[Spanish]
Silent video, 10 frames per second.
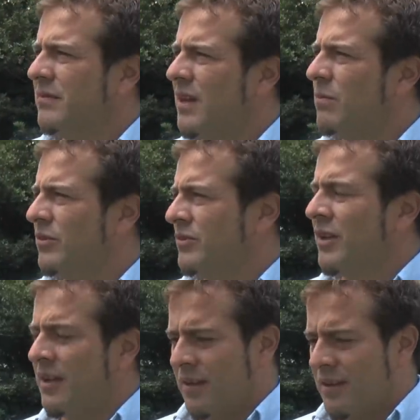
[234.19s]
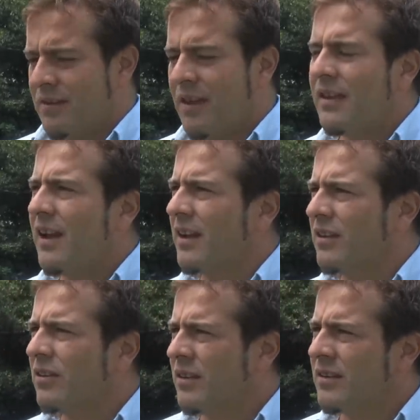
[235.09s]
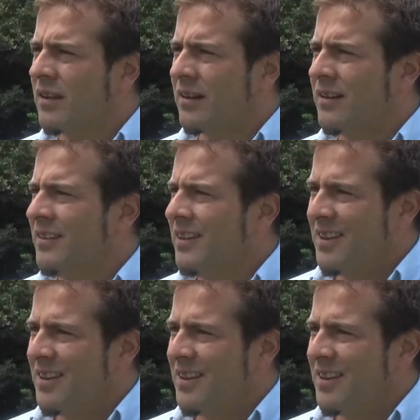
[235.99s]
digamos, desde la gestión interna,